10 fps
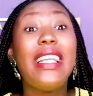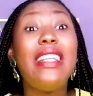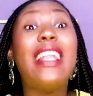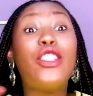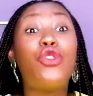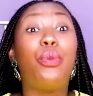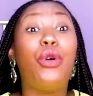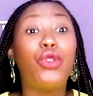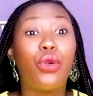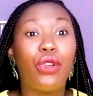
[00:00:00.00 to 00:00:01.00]
Et là, tu
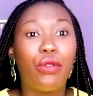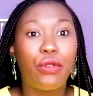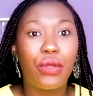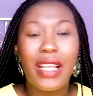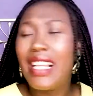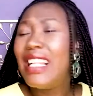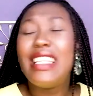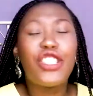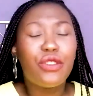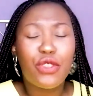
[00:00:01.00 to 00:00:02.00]
prends ton envol.
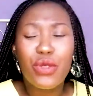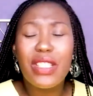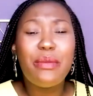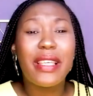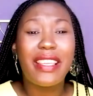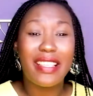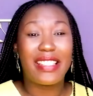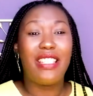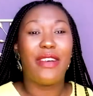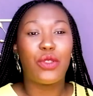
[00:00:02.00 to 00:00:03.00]
Les gens vont se dire, mais
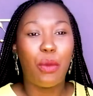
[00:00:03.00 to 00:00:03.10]
qu'est-ce qui va